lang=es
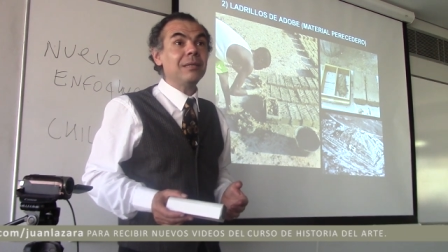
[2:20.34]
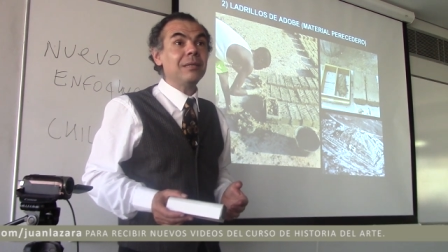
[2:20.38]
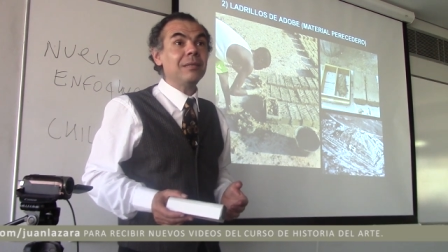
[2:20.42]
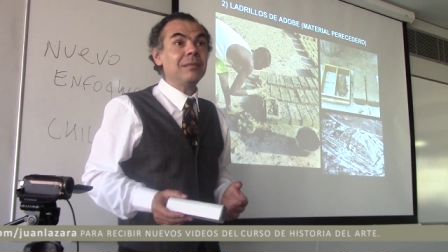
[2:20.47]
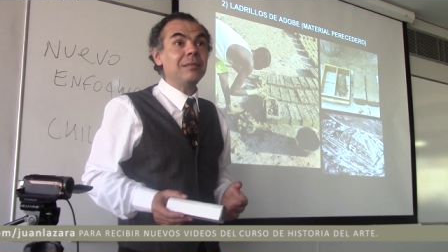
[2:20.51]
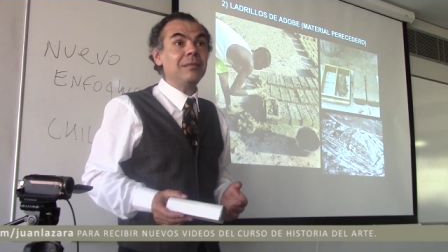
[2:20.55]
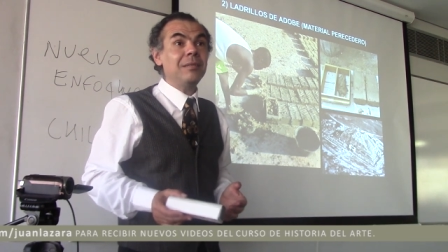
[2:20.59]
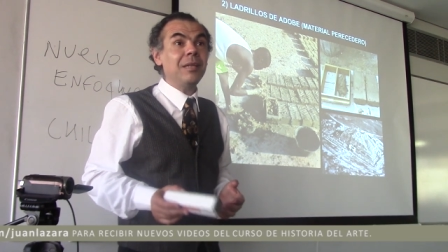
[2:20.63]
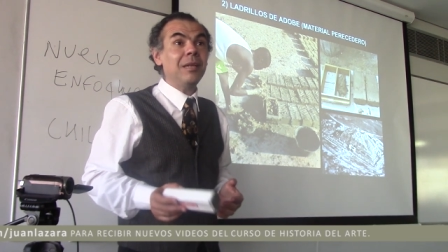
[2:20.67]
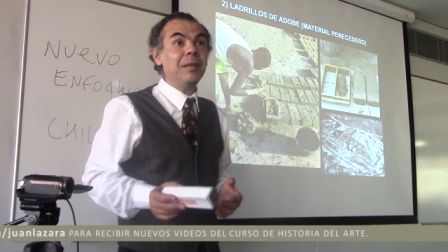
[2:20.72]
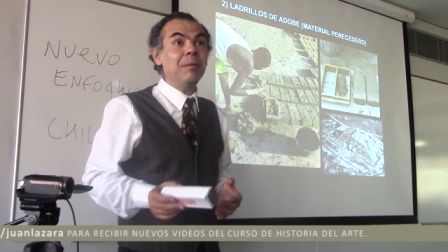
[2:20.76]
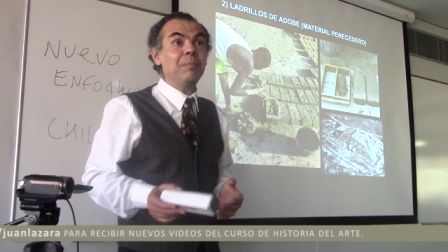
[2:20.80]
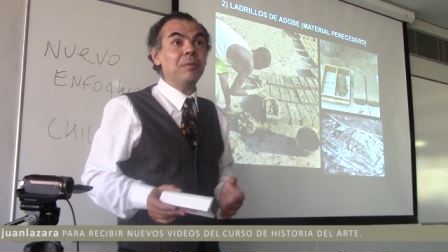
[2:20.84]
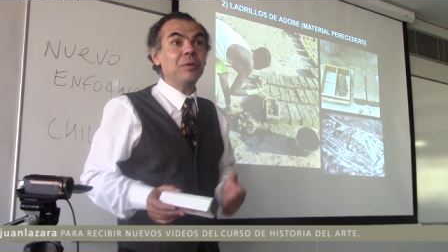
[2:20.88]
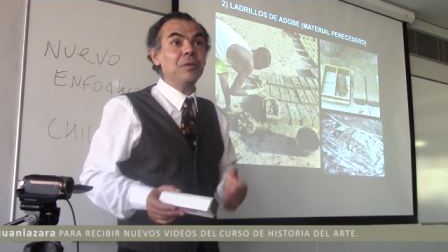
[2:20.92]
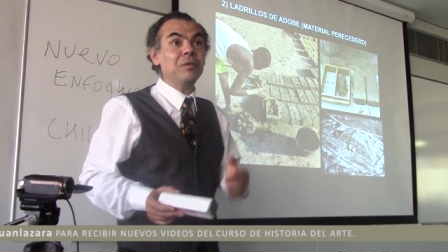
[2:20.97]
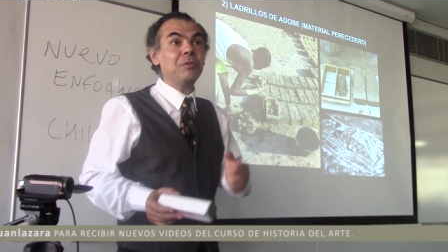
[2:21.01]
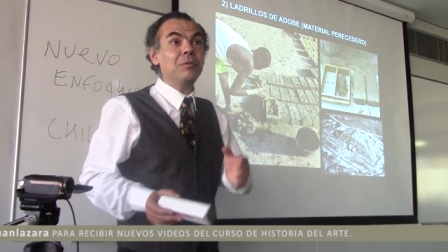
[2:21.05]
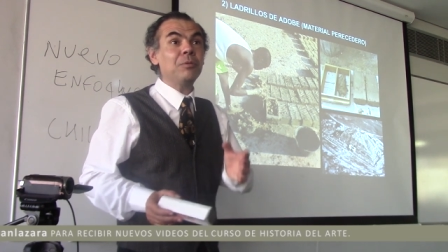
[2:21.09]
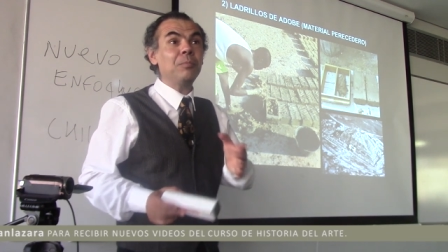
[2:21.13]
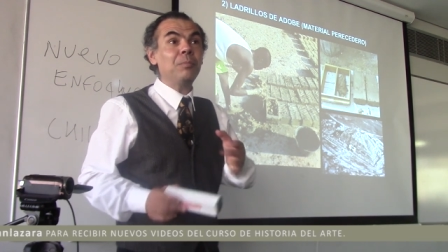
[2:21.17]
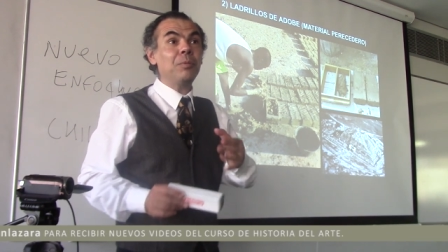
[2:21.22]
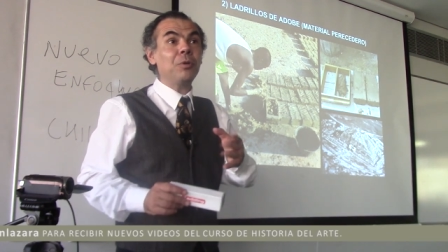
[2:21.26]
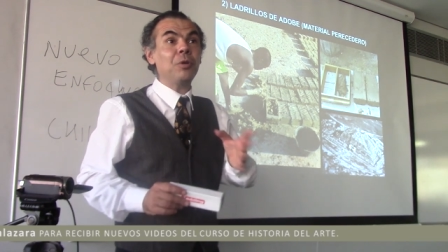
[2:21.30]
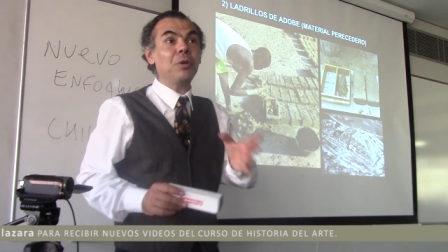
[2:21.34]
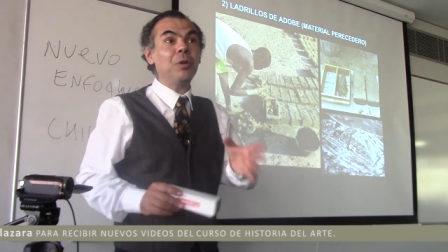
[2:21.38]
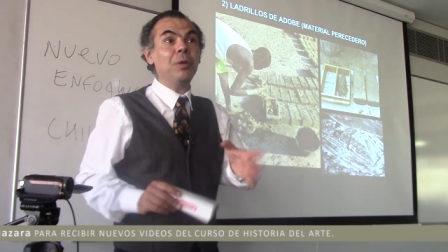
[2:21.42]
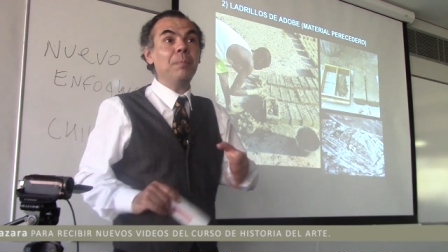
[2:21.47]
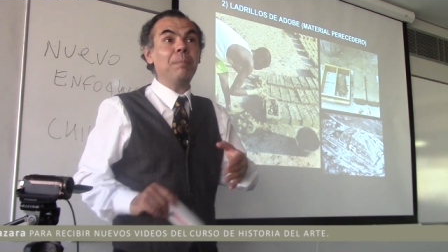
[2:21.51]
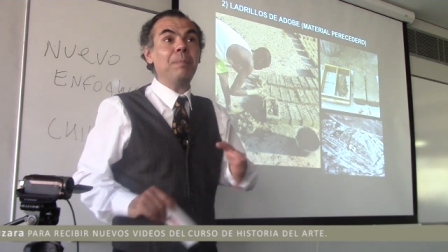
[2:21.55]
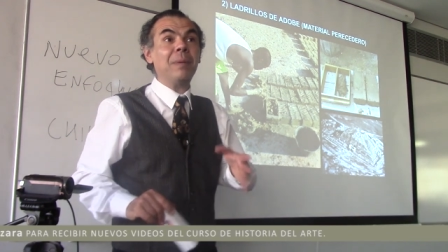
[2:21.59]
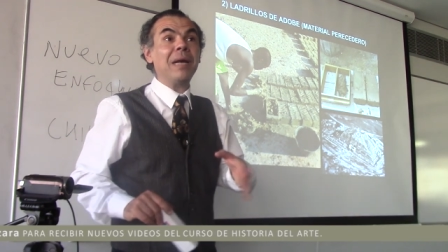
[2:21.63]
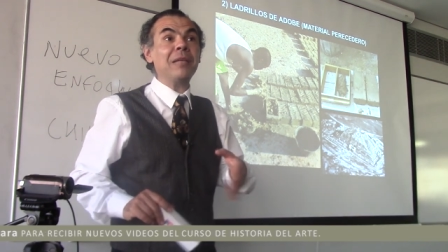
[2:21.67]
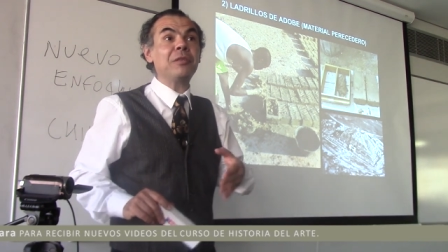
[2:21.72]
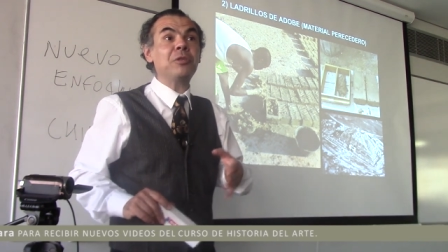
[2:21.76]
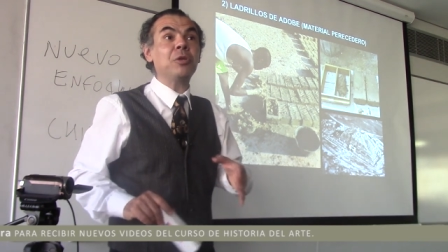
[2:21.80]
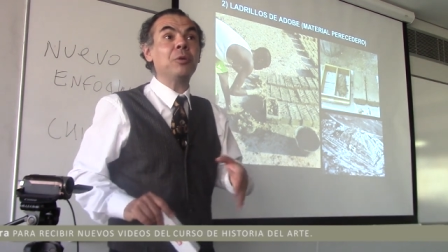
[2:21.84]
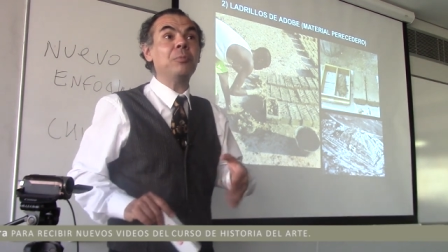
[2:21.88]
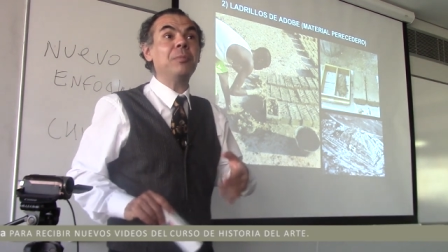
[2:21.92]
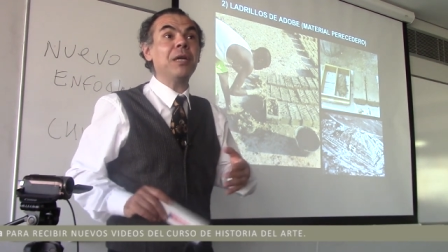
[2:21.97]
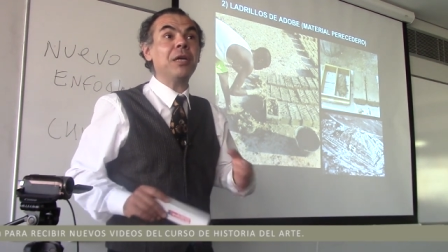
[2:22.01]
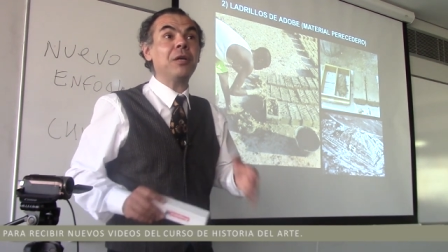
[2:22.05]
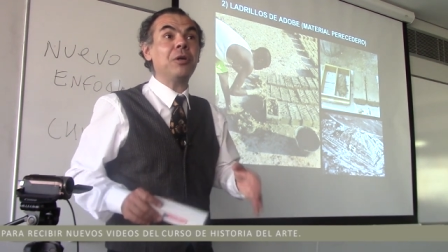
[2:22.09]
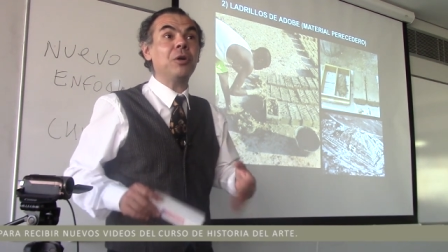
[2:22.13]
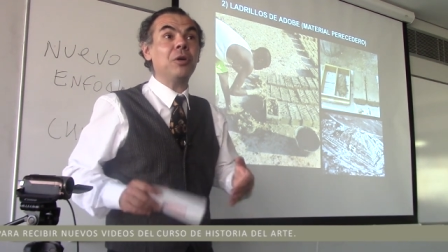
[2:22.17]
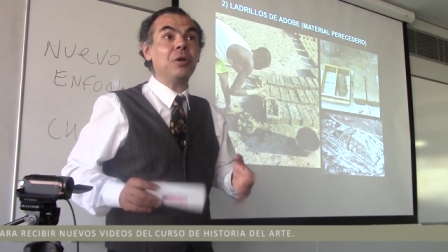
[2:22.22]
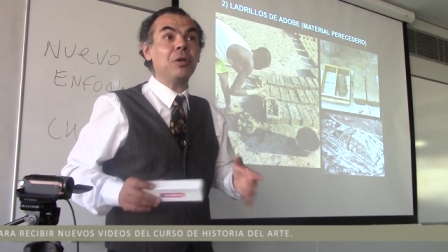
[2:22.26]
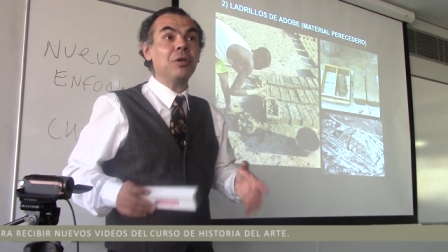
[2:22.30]
Si le pones un poco de pasto
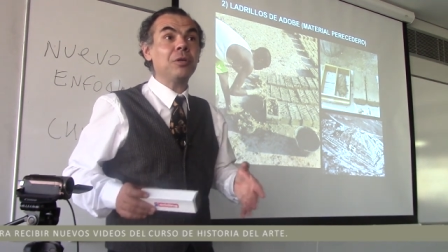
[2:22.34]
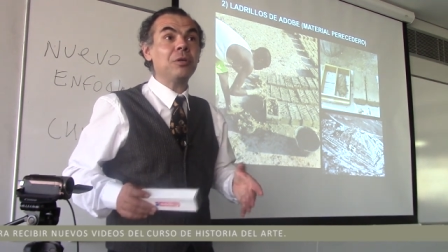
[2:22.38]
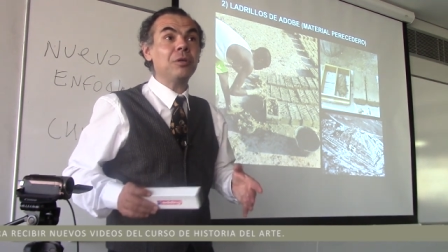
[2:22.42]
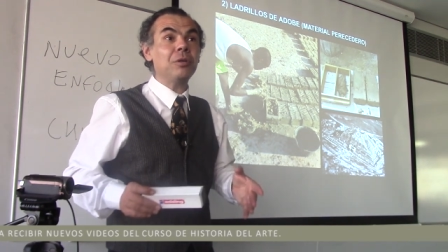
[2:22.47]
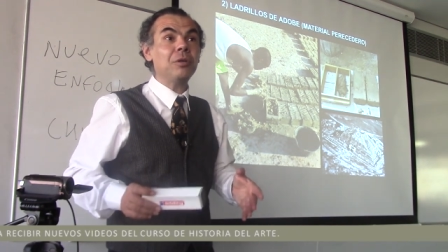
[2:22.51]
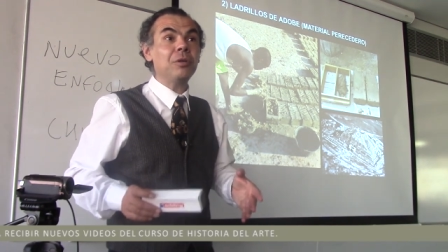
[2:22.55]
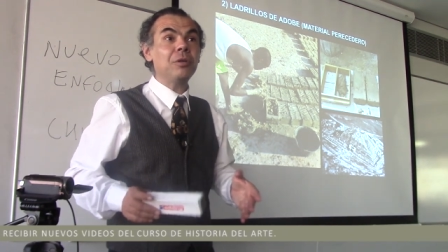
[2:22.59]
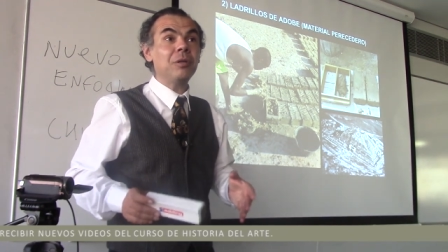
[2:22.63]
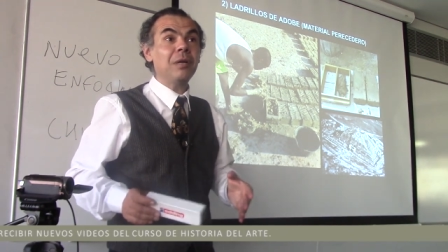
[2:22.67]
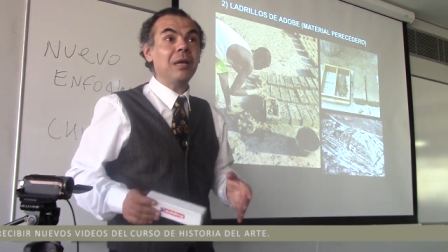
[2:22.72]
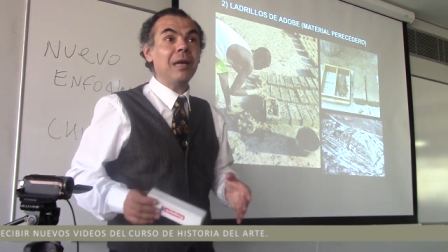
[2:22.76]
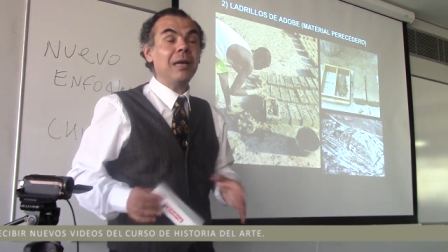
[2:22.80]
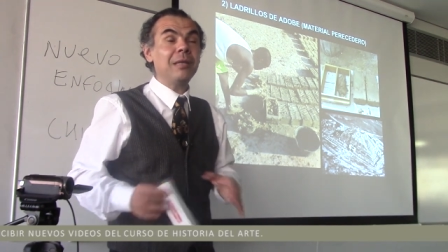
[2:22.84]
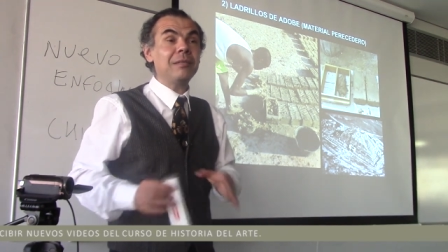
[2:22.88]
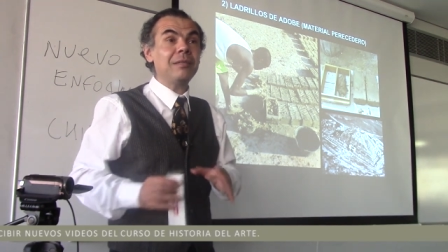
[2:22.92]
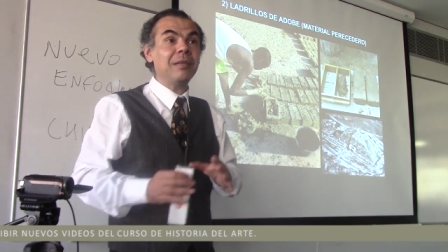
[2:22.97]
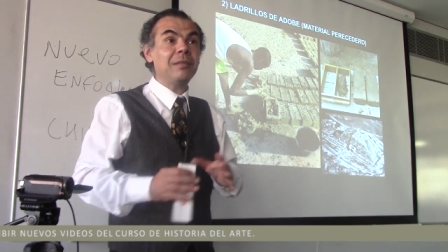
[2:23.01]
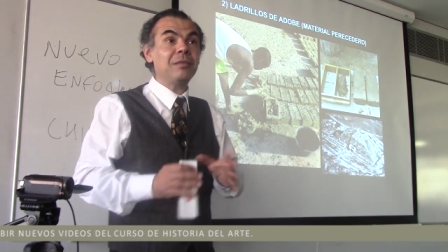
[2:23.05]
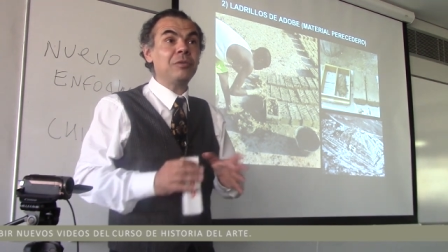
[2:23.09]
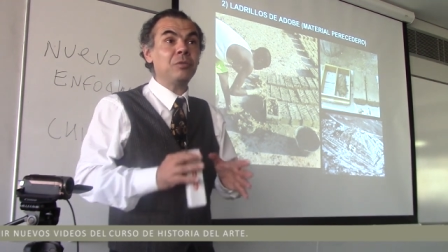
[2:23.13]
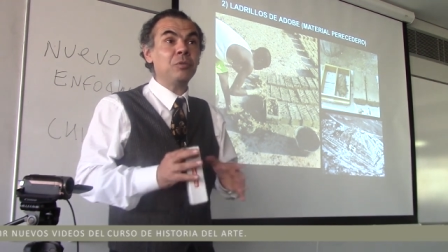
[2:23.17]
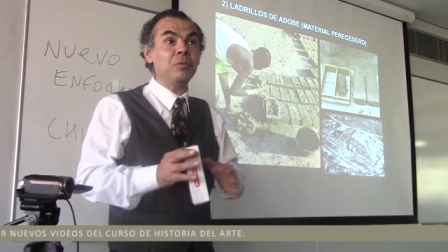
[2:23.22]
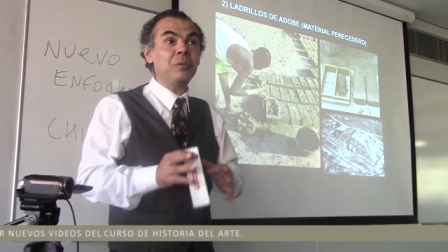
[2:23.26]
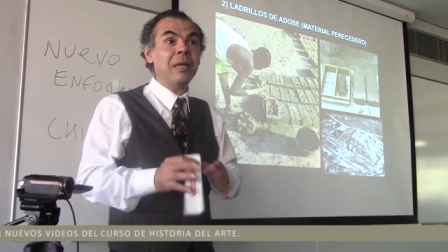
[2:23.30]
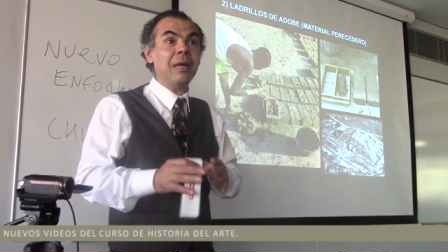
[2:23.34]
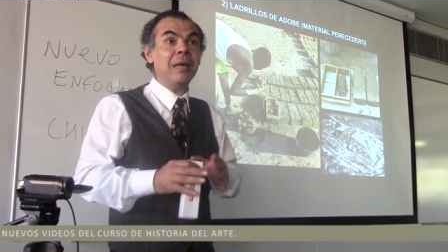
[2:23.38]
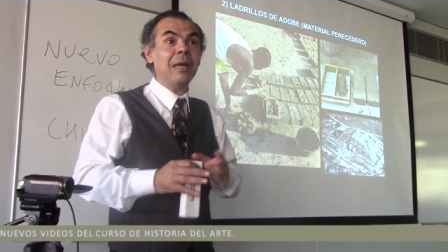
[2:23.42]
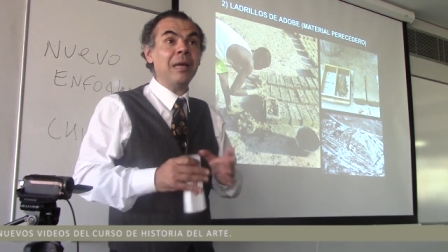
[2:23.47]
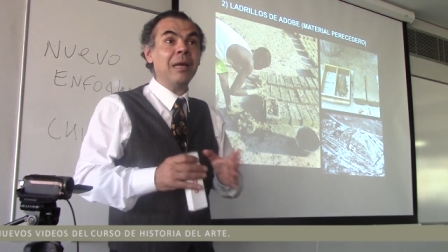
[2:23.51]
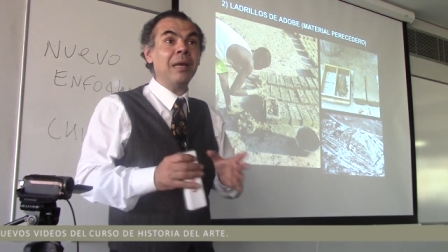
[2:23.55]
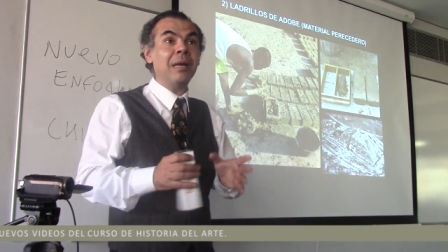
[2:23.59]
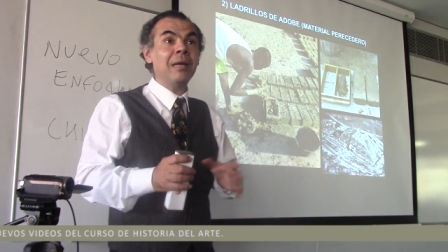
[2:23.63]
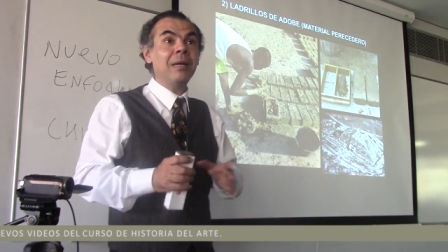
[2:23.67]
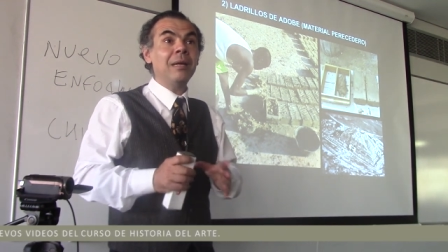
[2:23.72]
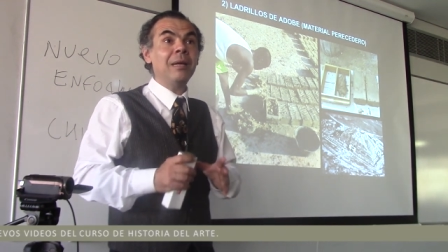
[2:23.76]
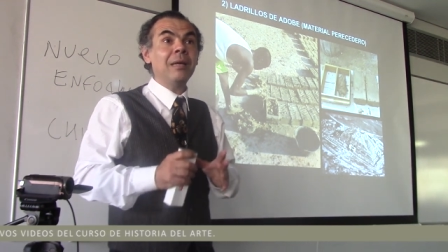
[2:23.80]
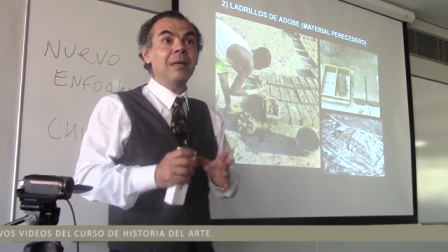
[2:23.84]
mejor, haces una,